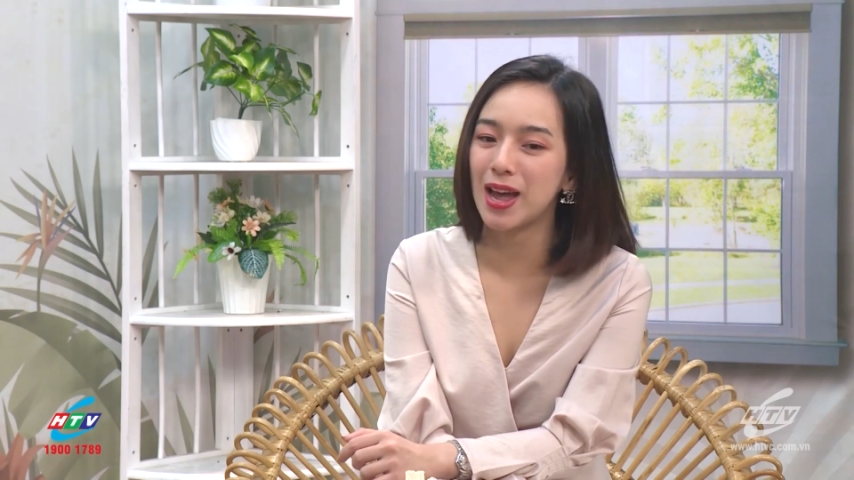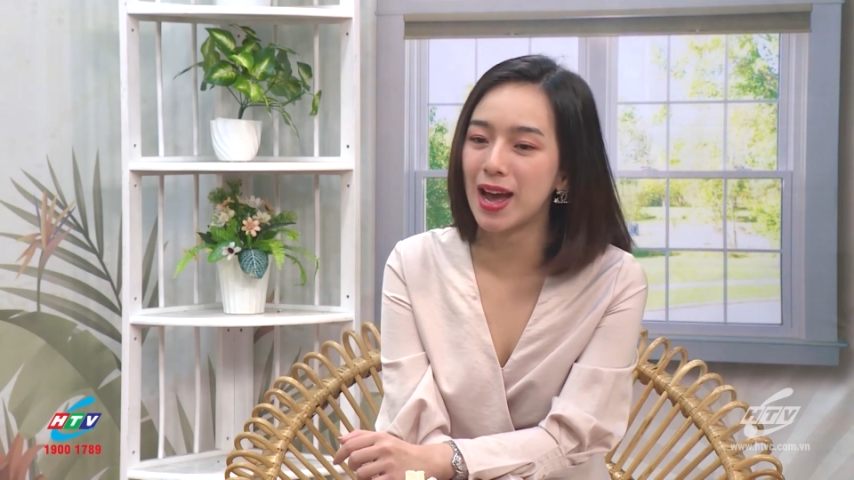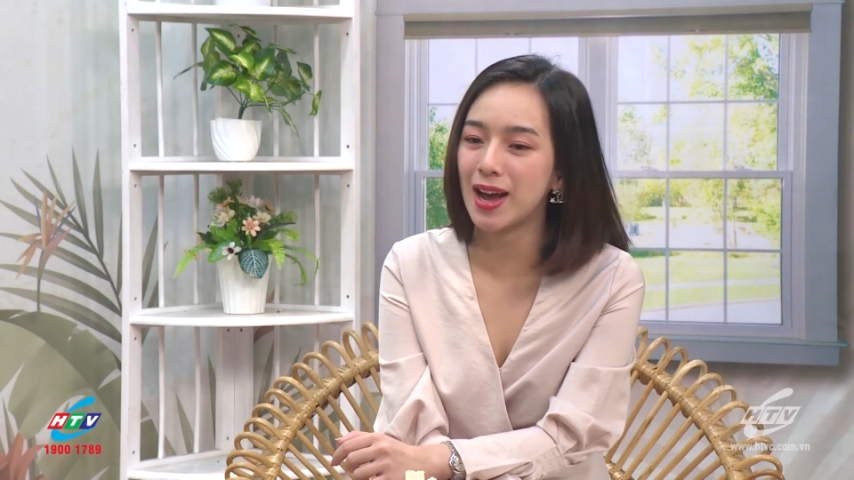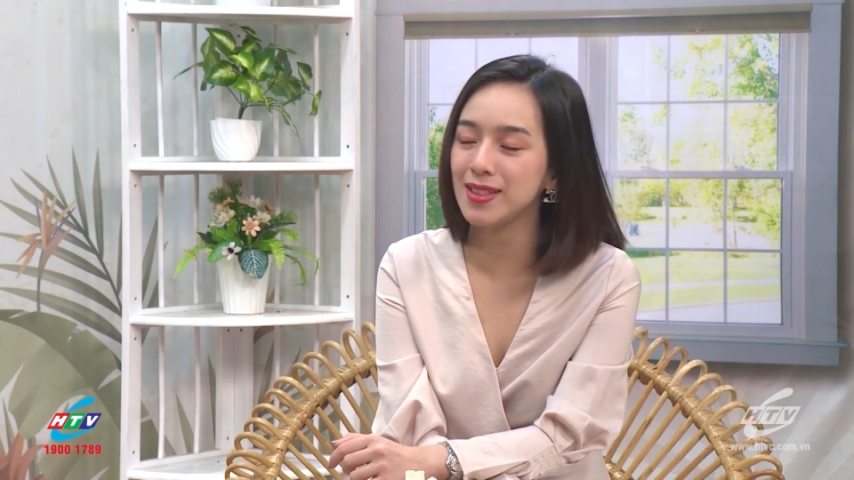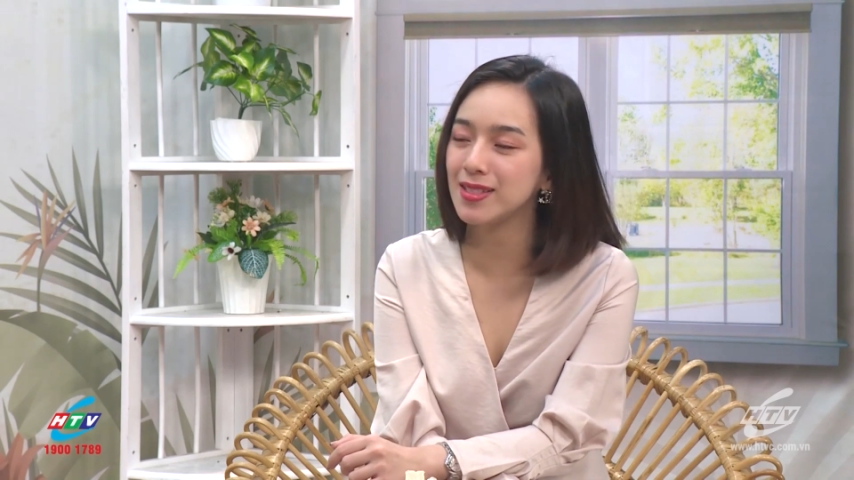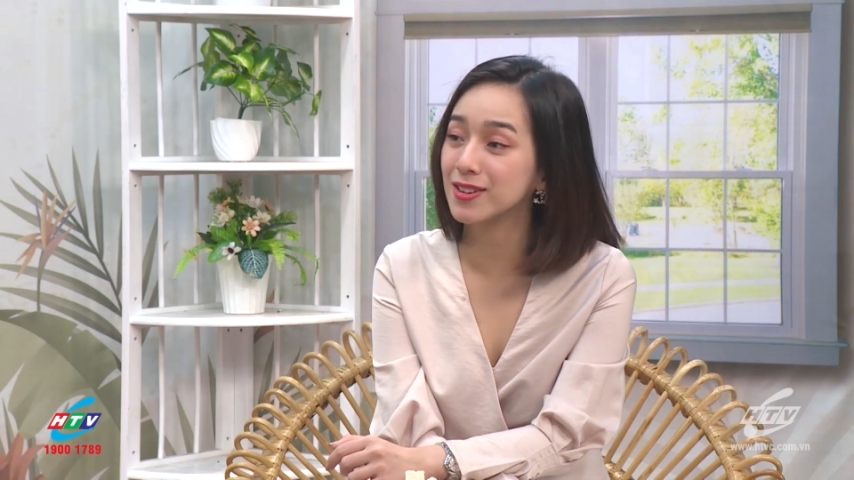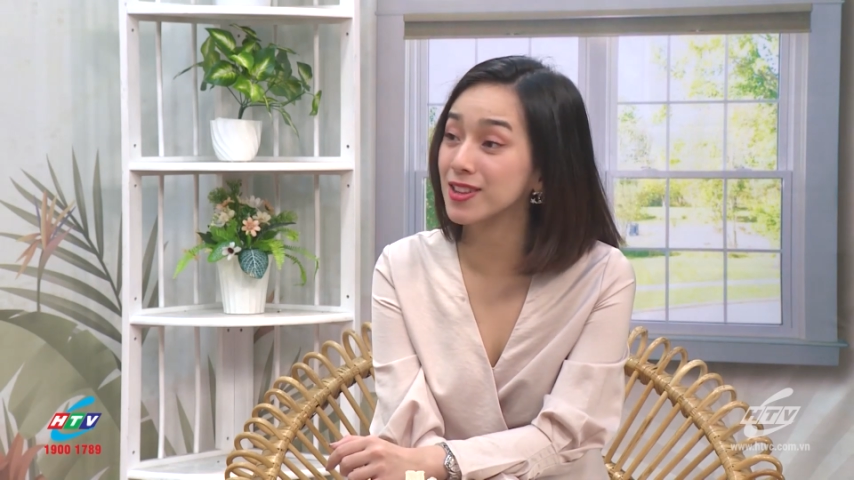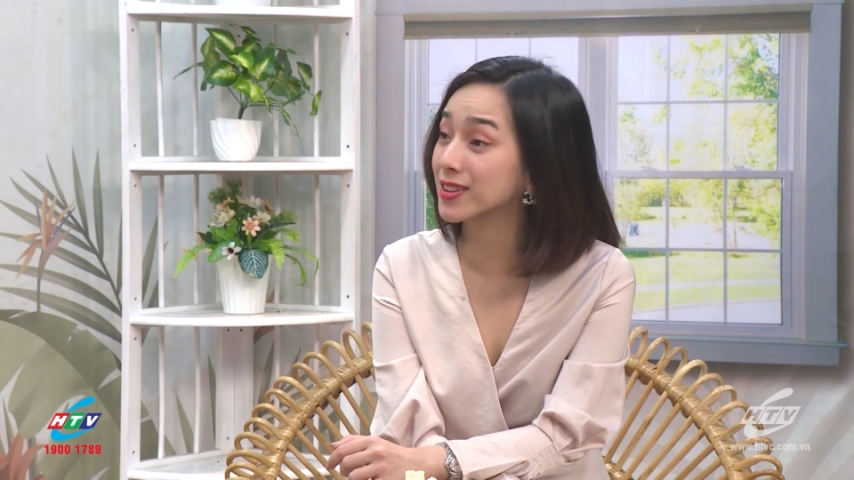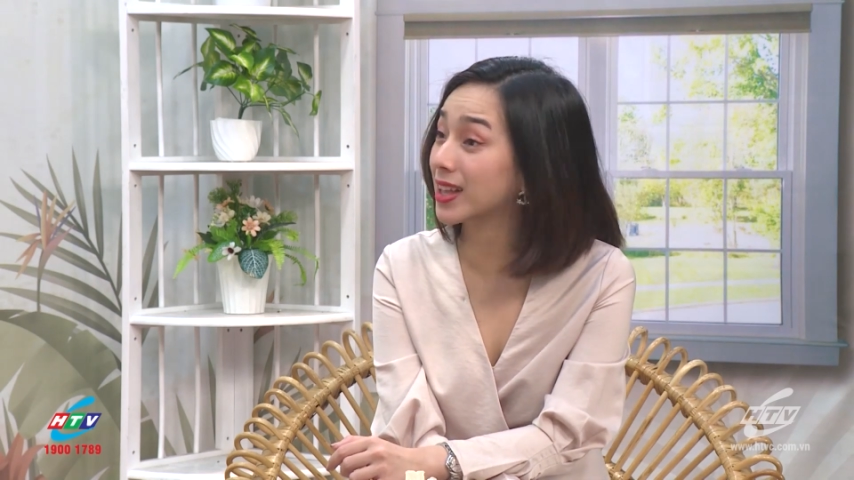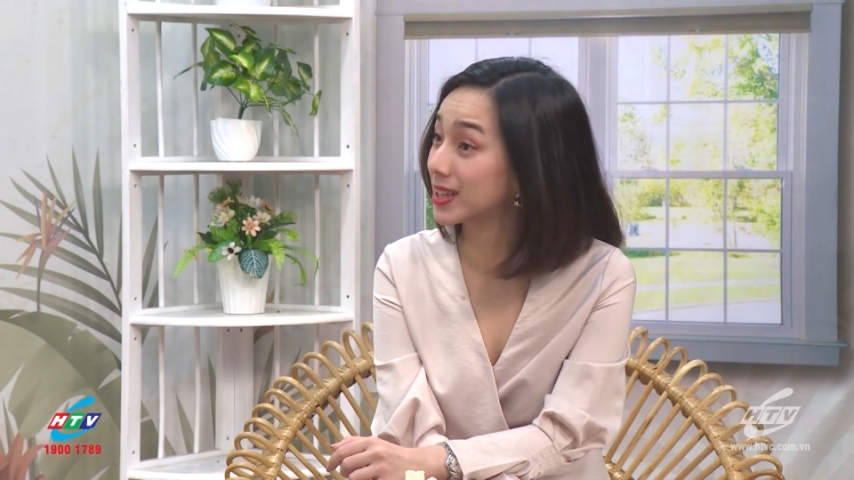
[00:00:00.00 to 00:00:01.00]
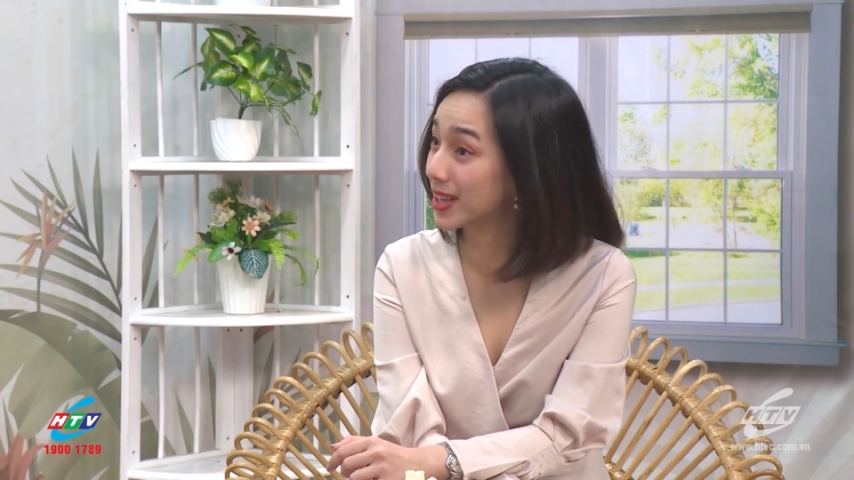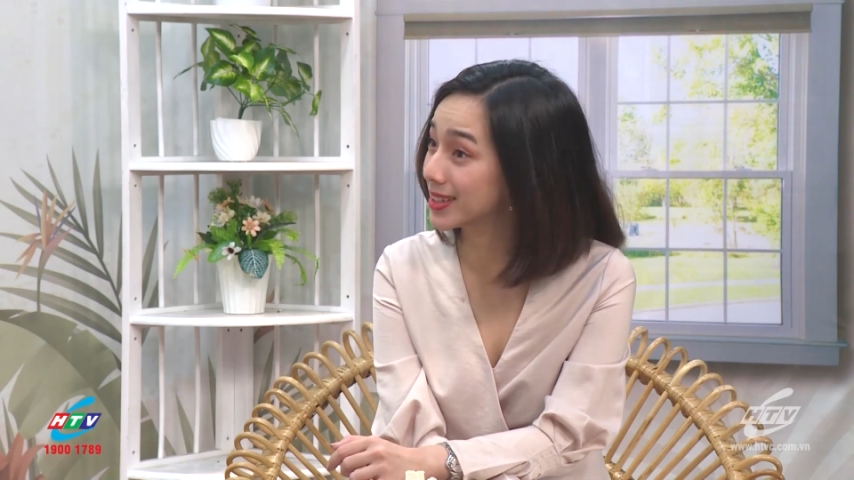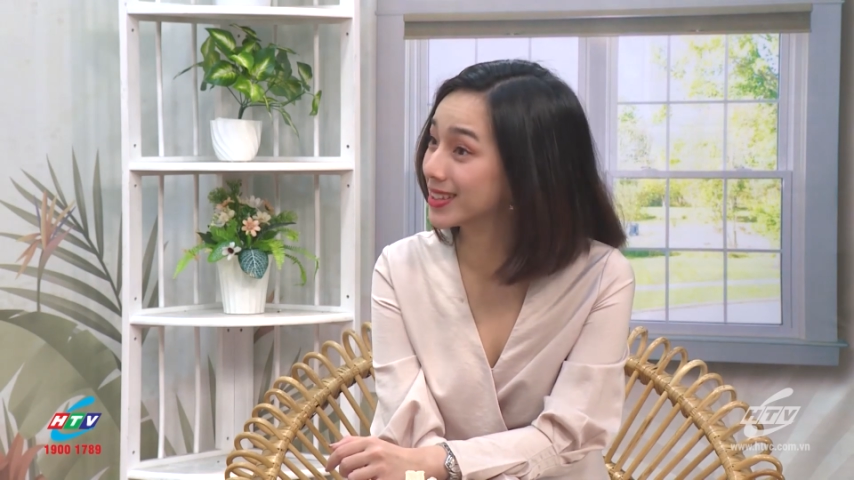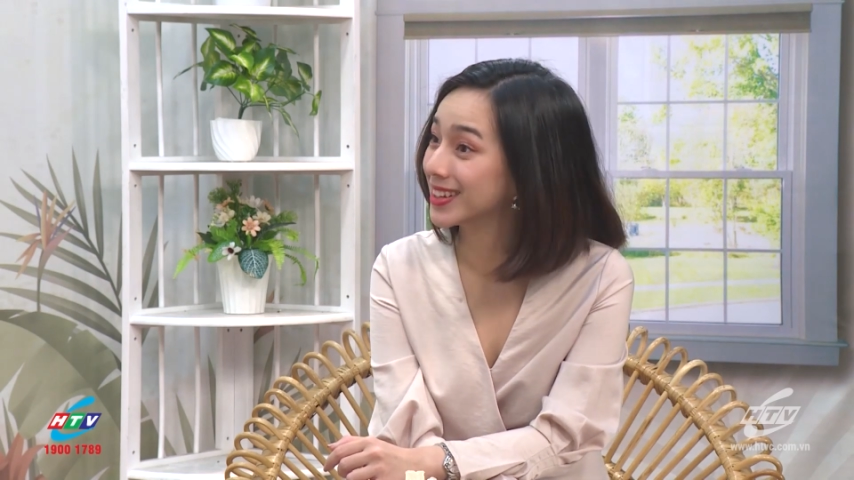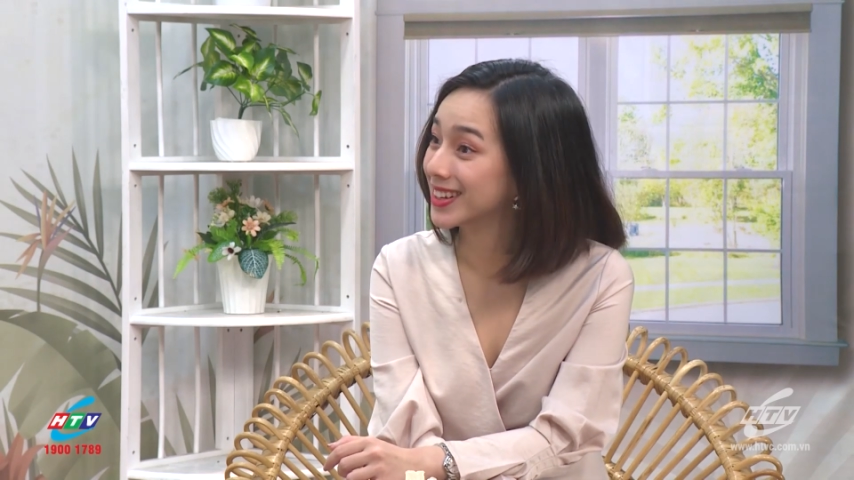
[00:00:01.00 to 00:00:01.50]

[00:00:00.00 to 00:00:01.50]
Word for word: đã được dựng thành kịch